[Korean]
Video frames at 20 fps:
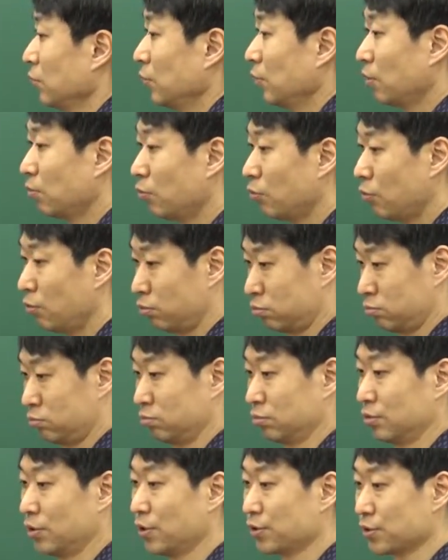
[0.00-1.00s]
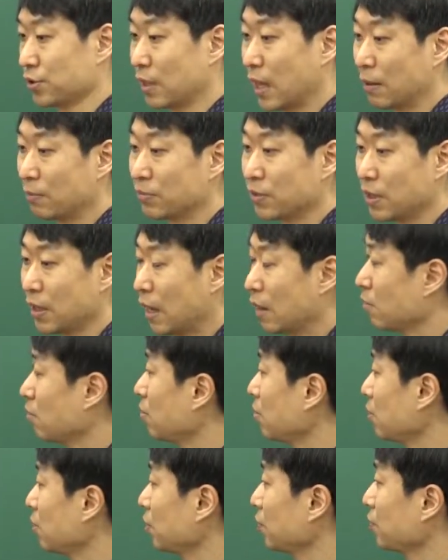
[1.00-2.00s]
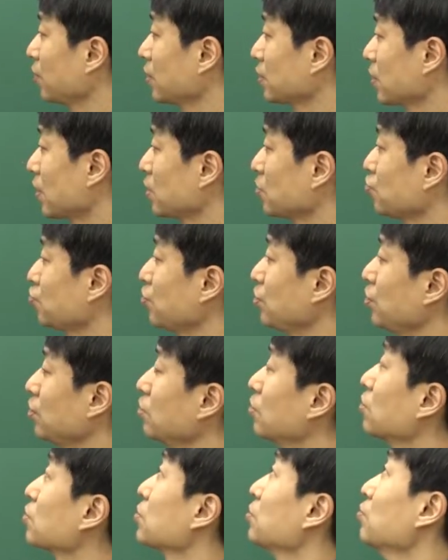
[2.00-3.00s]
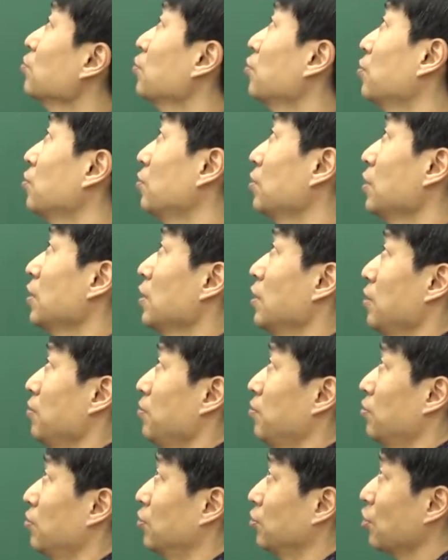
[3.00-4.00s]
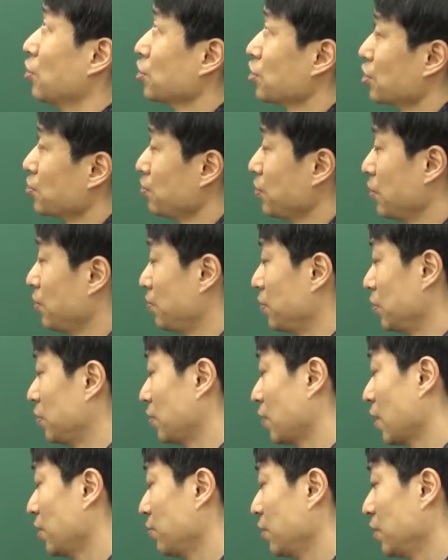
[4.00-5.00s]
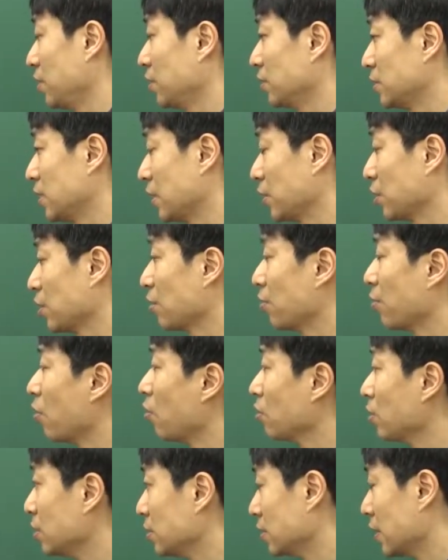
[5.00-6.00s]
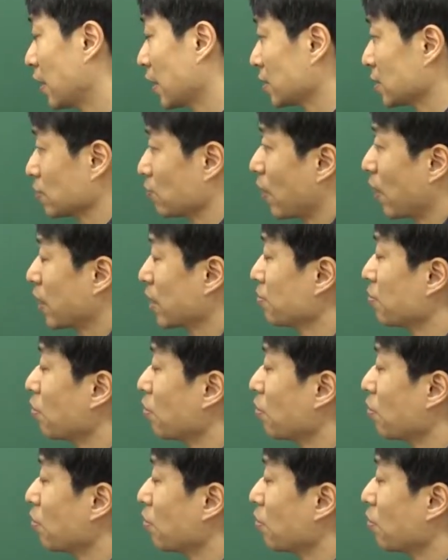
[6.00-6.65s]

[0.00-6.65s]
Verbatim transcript: 뭐 예를 들어서 감기 안 걸리기 위해서 할 수 있는 것은 뭐, 뭐 열심히 비타민을 챙겨 먹는다든지 과일